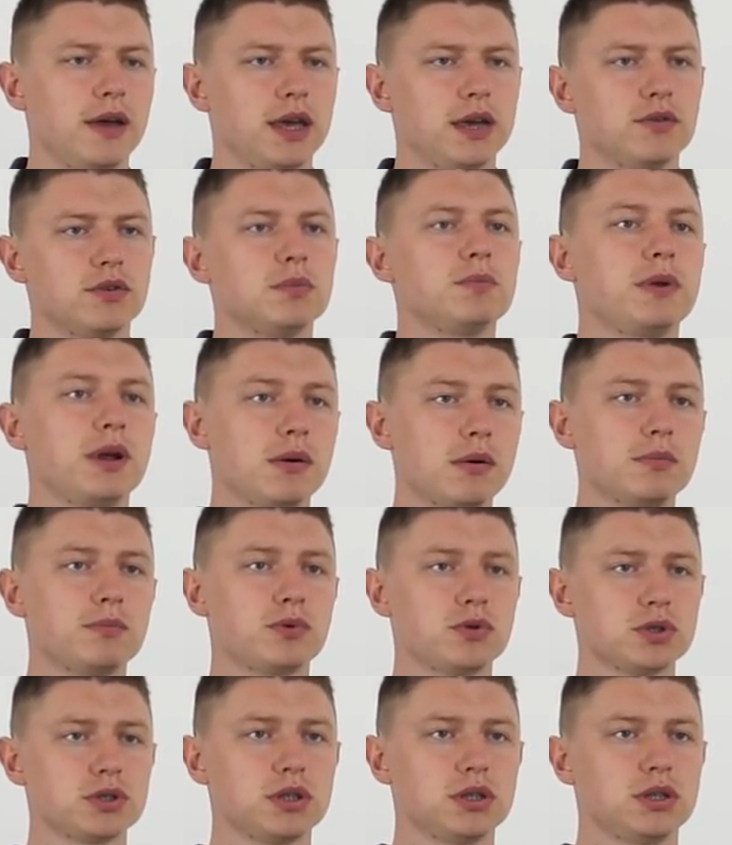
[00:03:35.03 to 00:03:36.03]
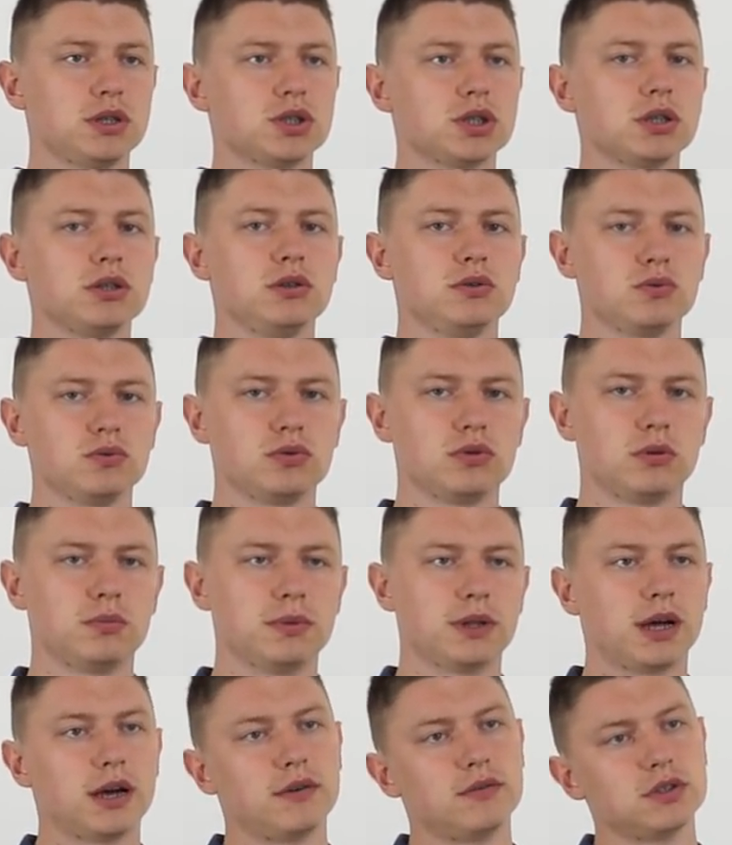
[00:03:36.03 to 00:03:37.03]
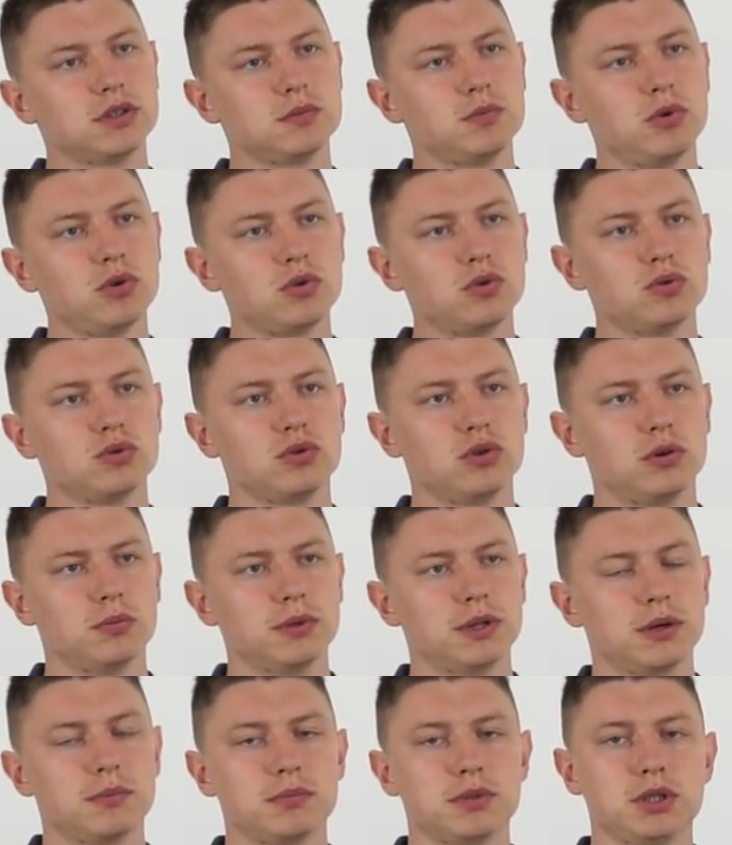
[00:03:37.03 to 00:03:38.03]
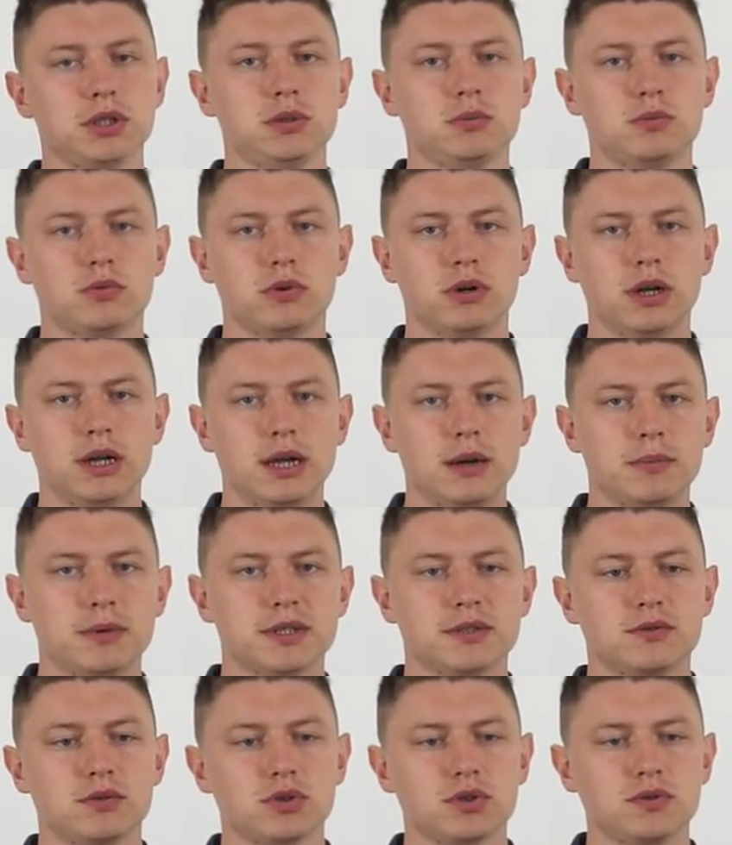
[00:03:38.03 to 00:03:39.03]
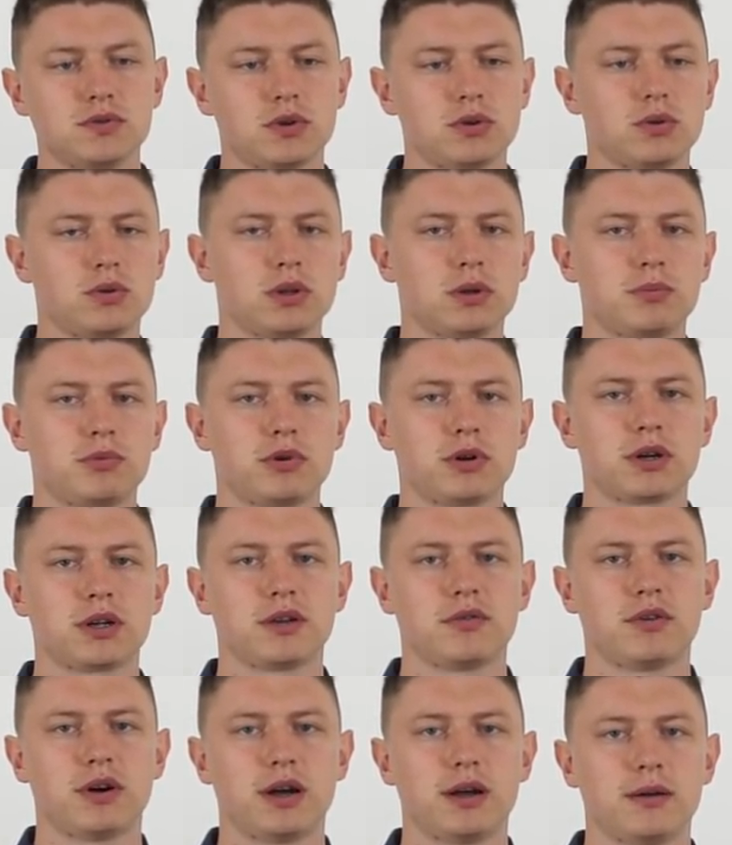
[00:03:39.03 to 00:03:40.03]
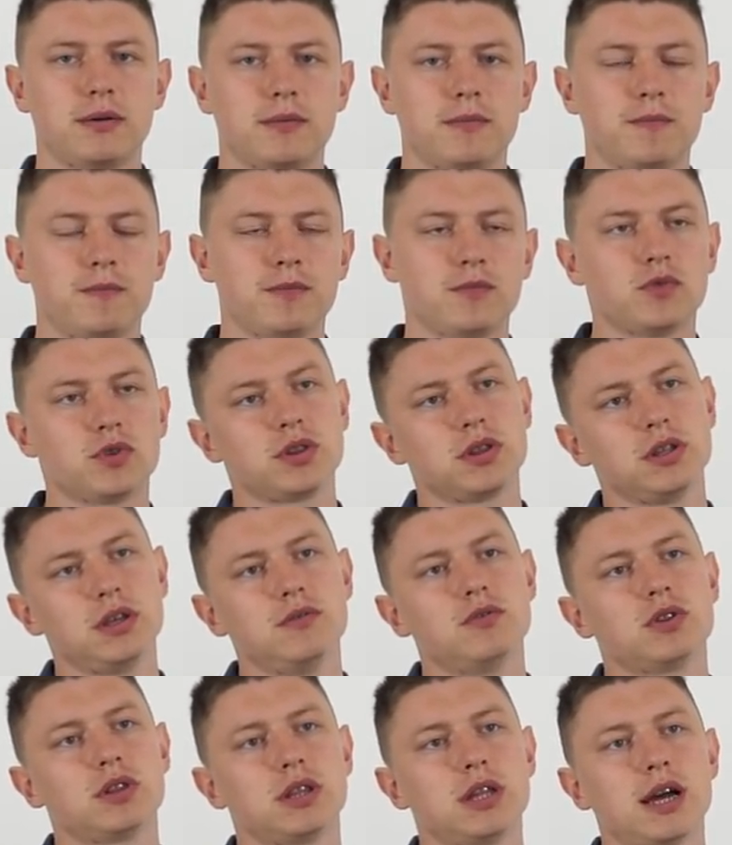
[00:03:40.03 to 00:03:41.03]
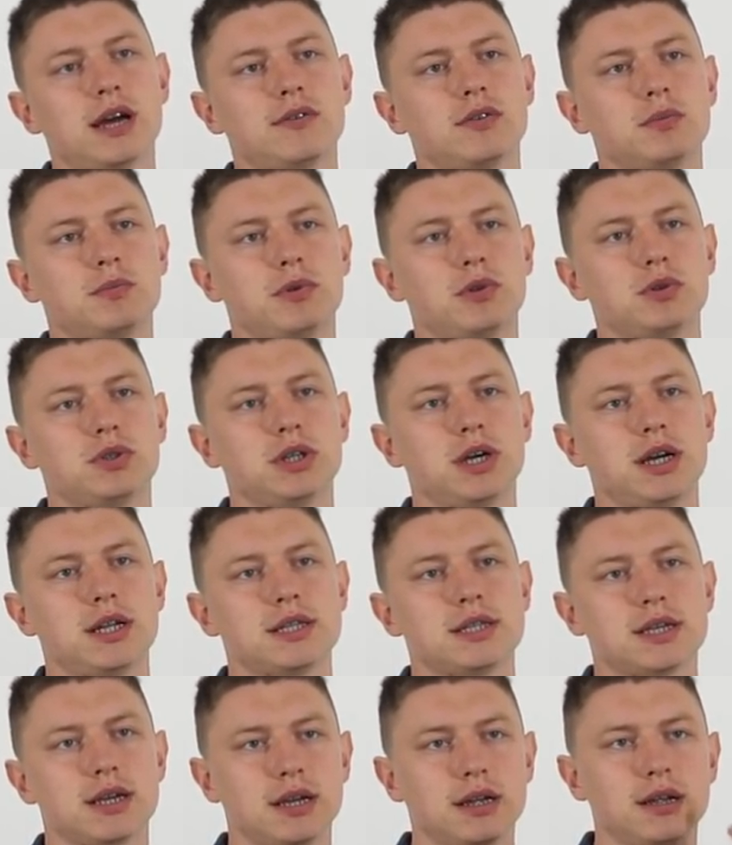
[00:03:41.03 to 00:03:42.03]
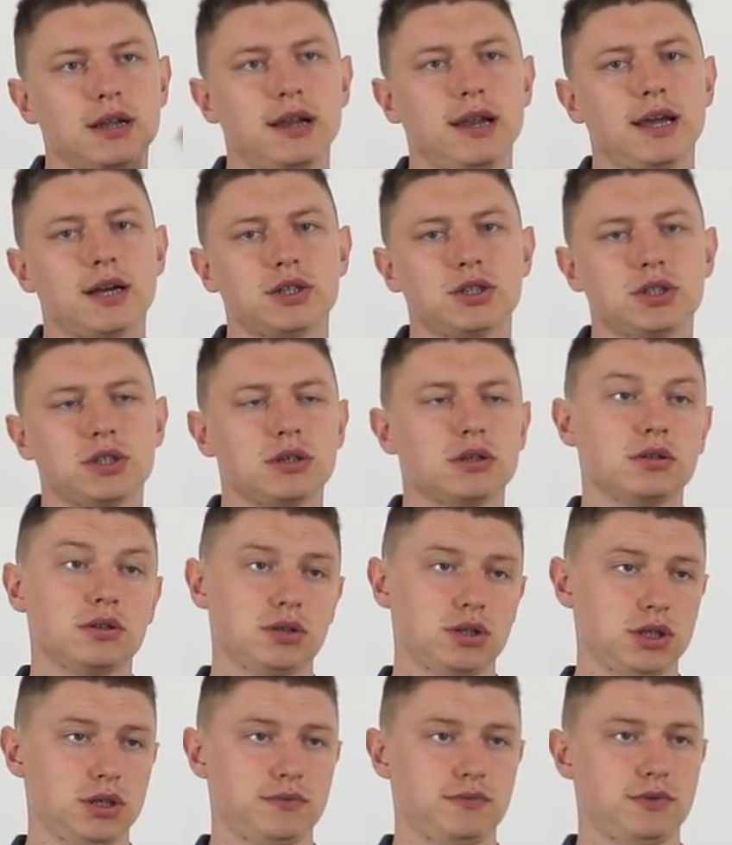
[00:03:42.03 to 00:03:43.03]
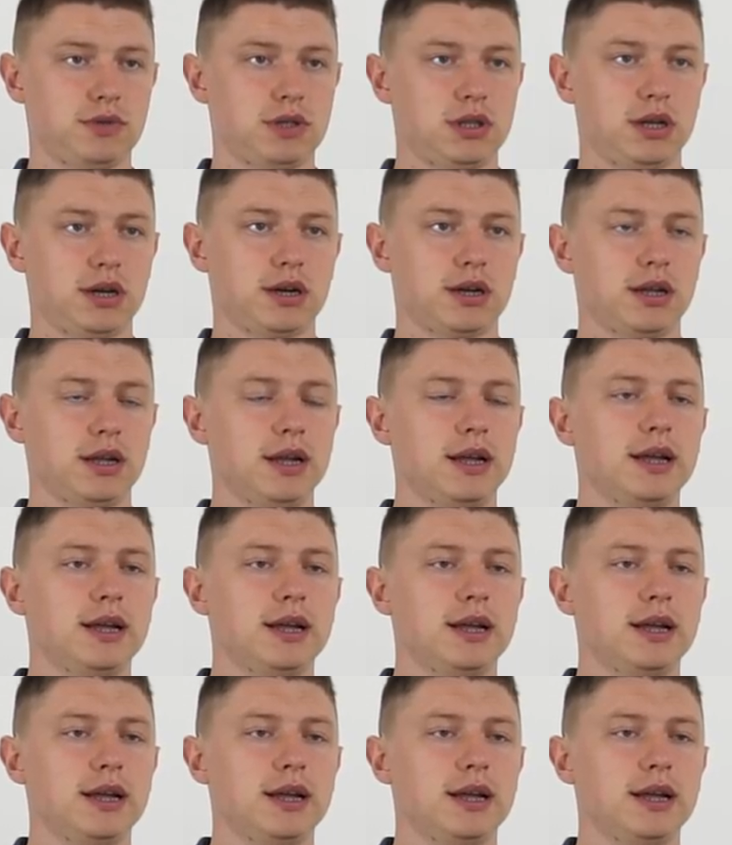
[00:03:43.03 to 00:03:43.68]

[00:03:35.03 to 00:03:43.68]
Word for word: И вот прямо просто держать неудобно, а вот сбоку удобно. Почему? Позвонок свернут, опора кривая. Вот, и вот так вот получается легче, чем вот так.